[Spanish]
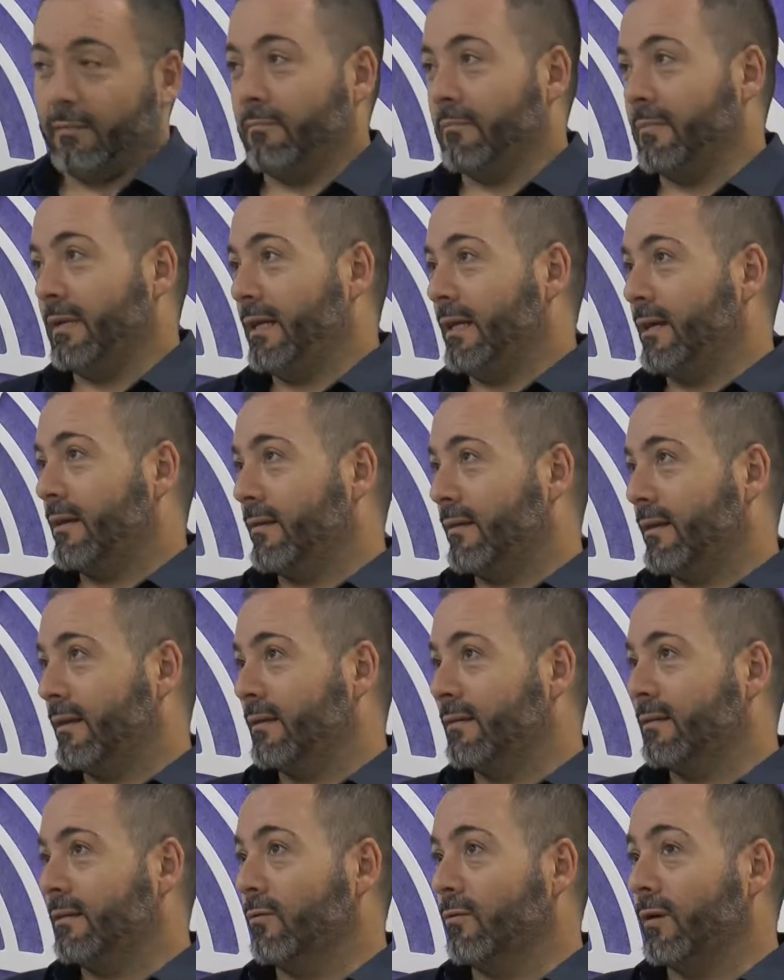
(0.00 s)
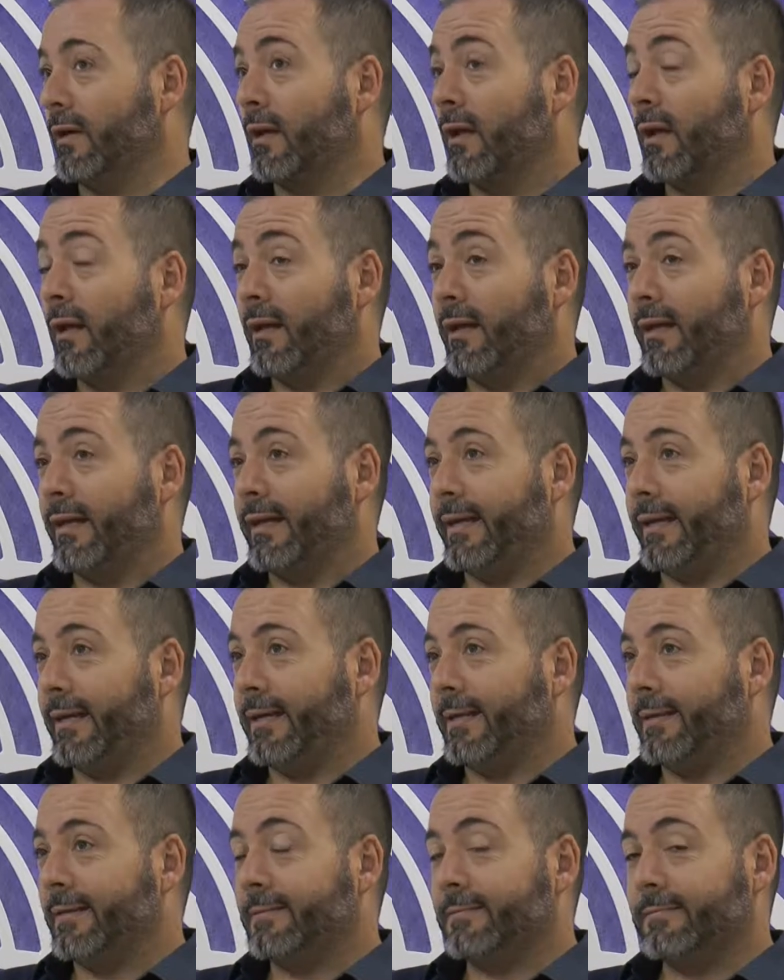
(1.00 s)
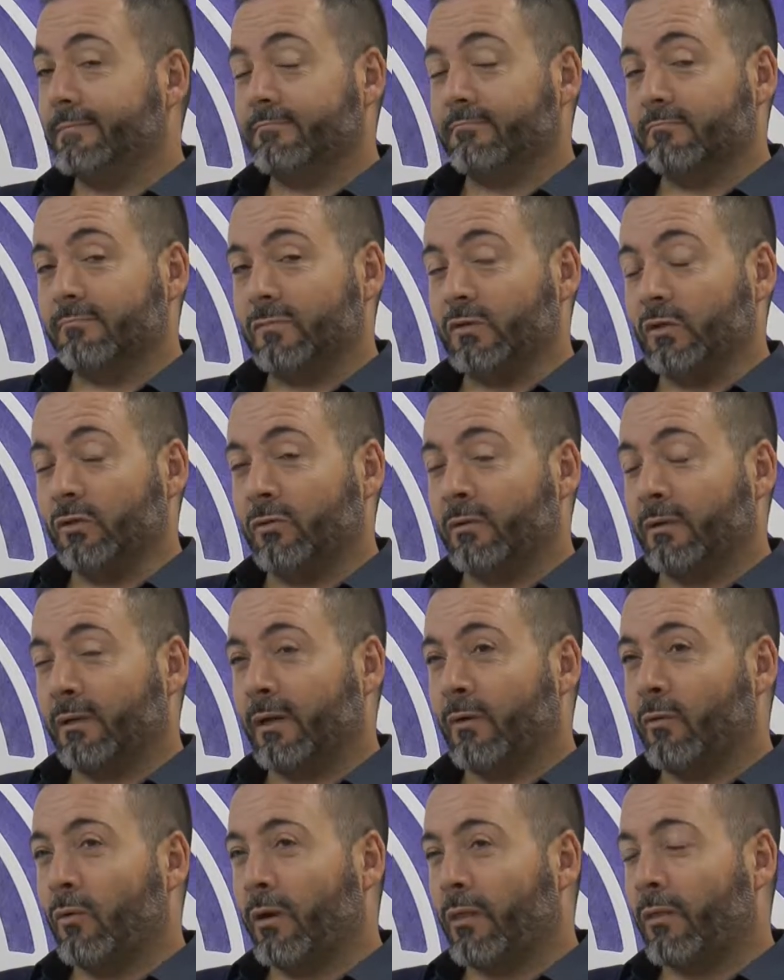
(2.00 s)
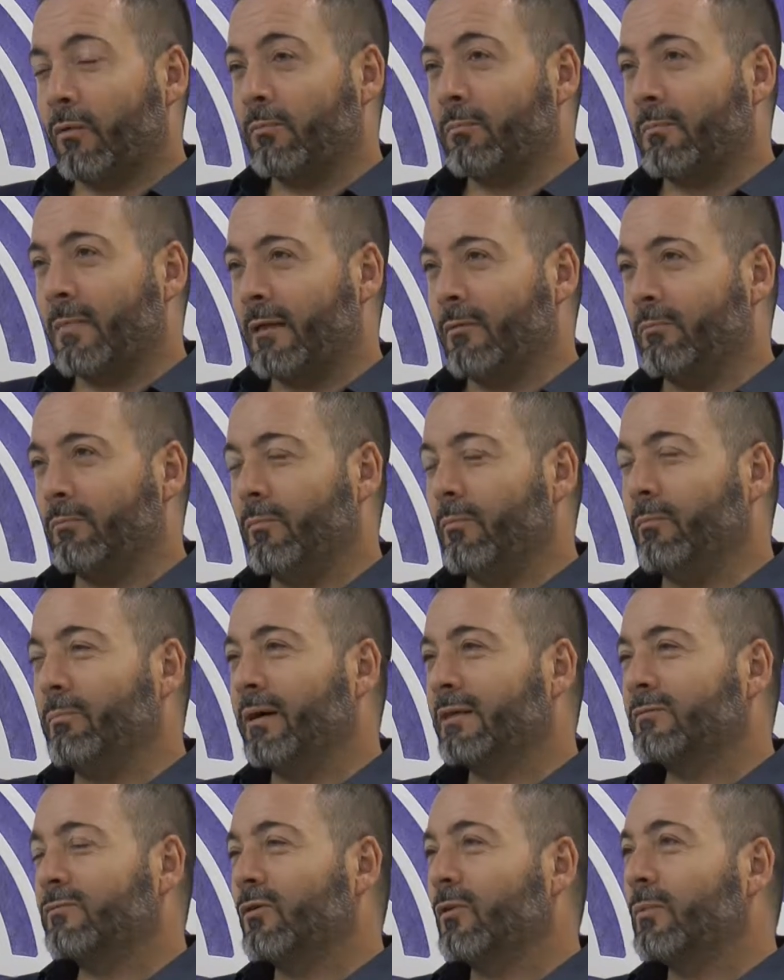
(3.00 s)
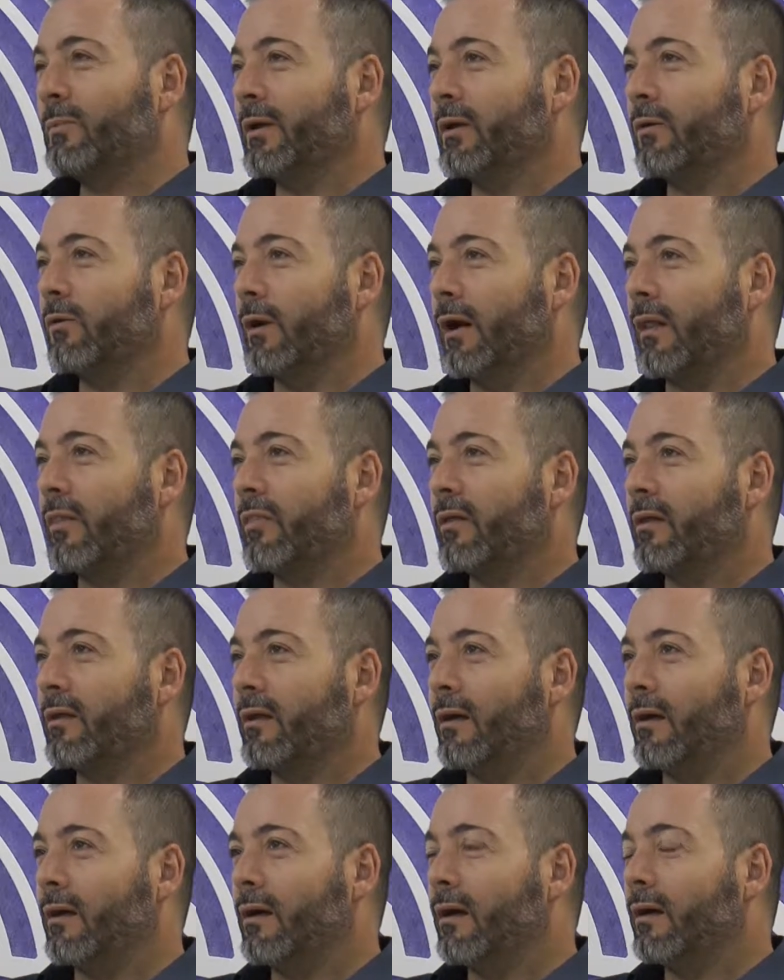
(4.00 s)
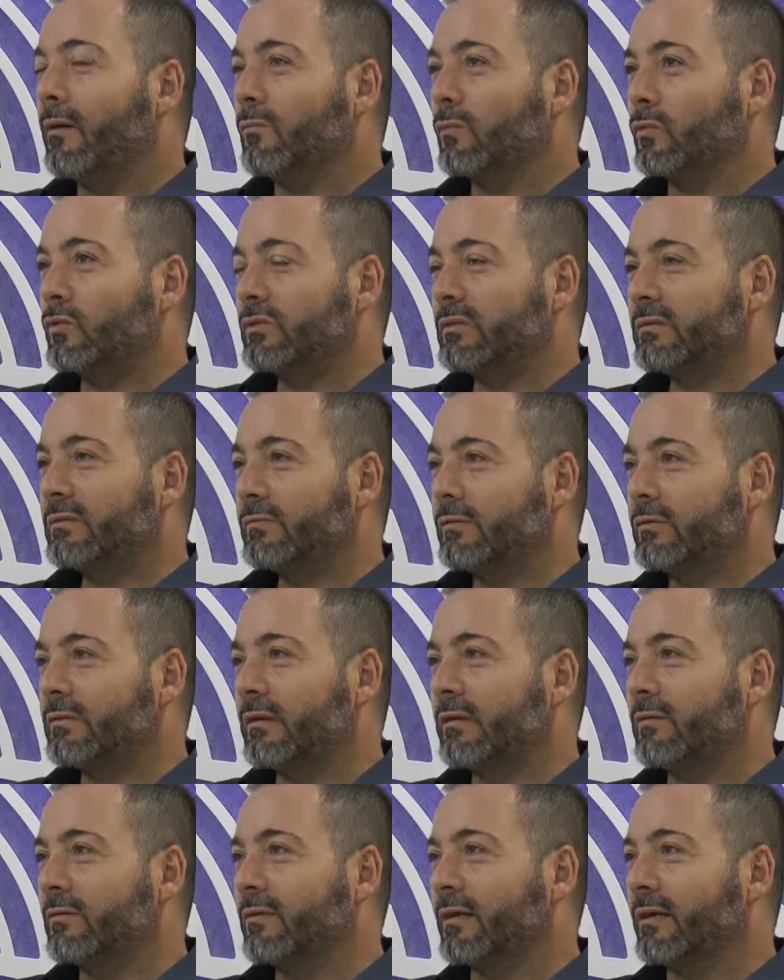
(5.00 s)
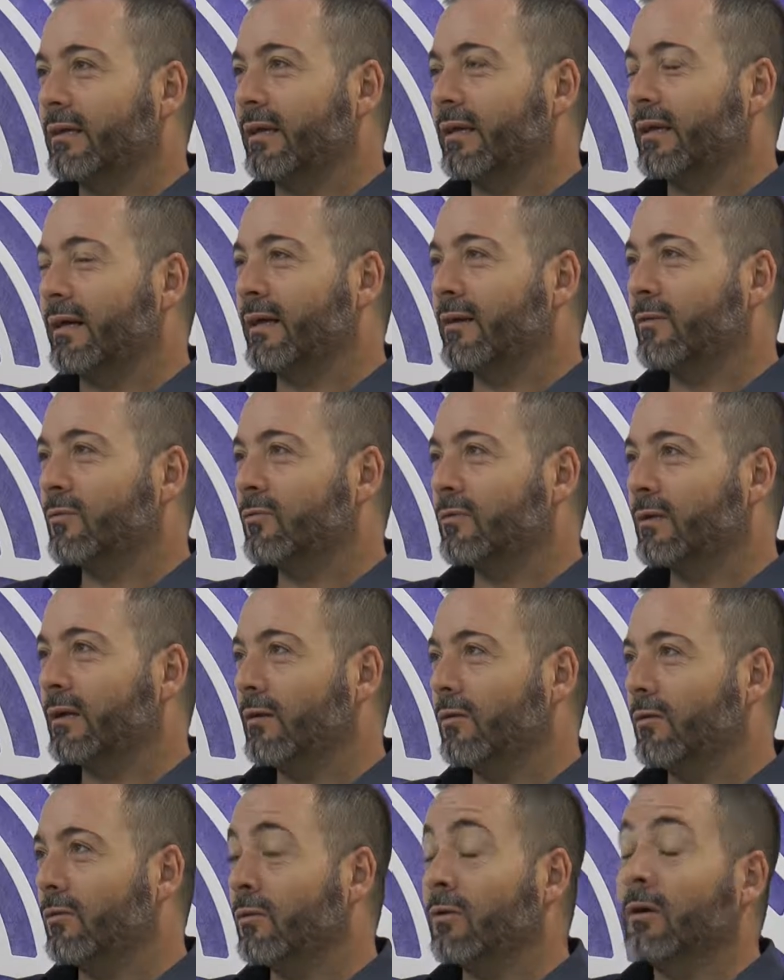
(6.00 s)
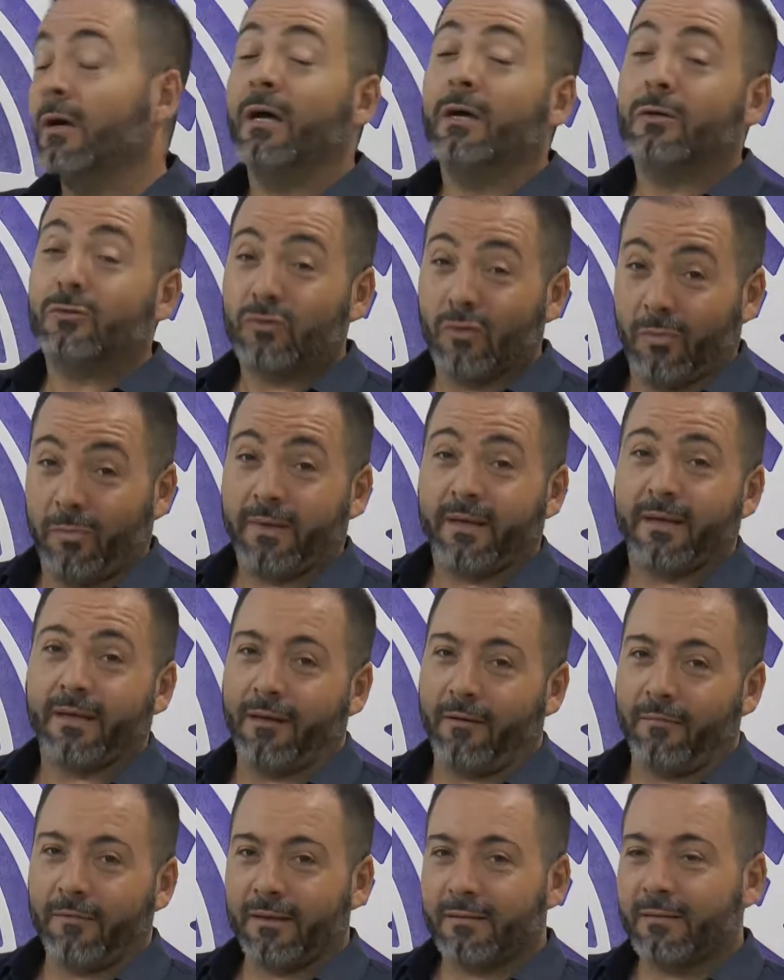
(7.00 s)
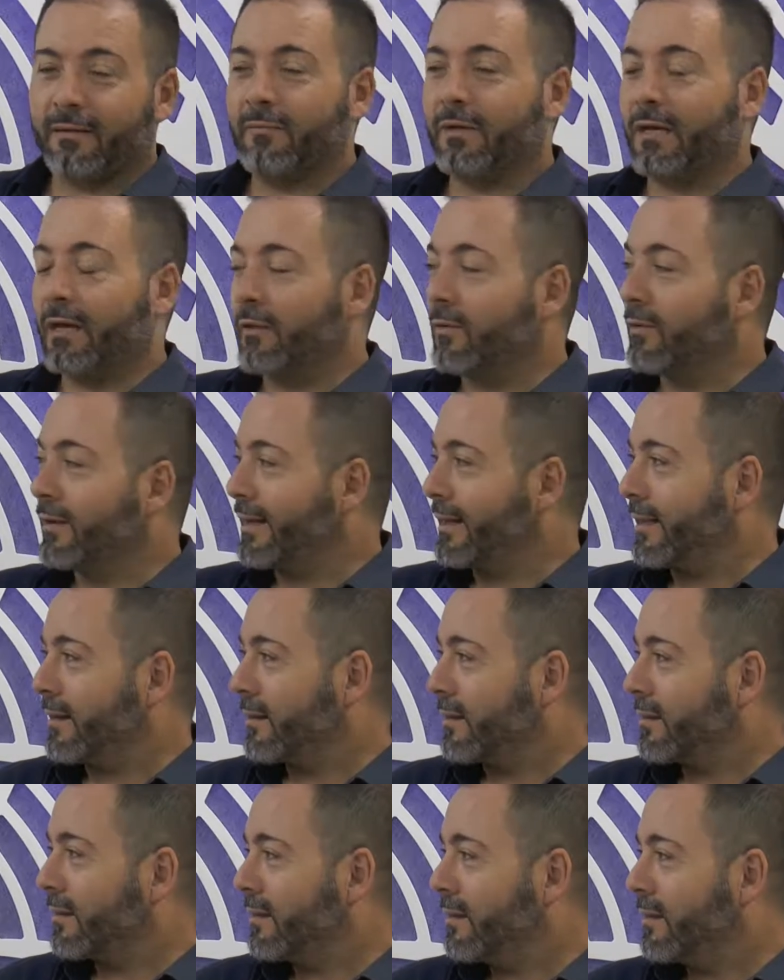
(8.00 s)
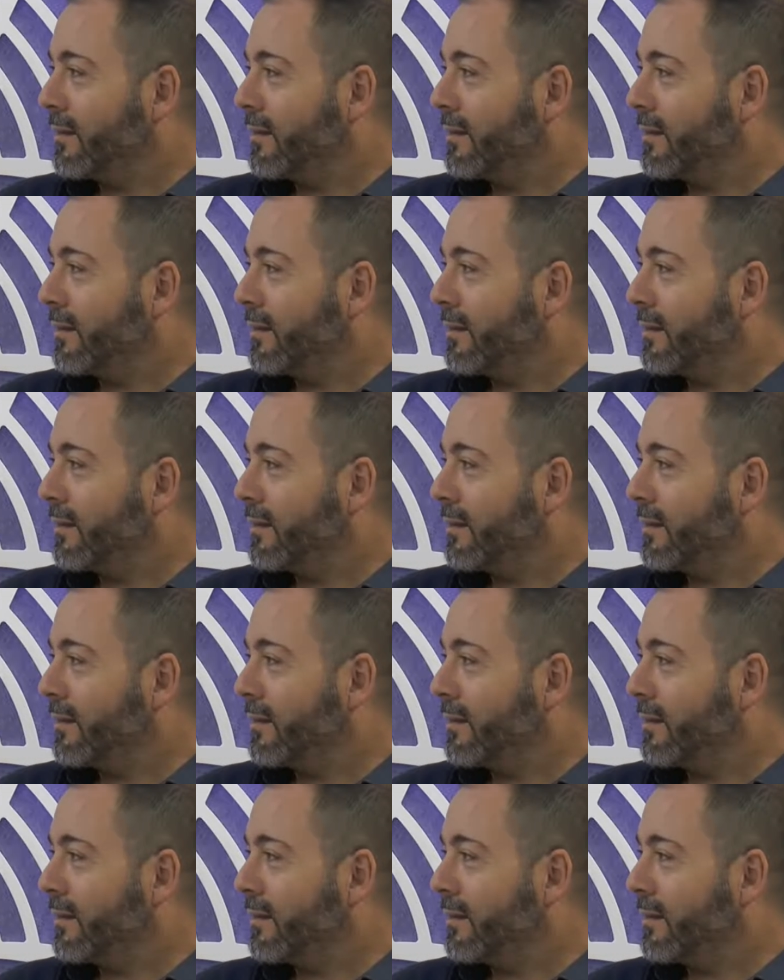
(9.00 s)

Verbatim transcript: manera de, orar. yo recuerdo un, un, pastor, pero hace ya muchísimos años aquí en Arcos, que luego supe que había terminado en Jerez,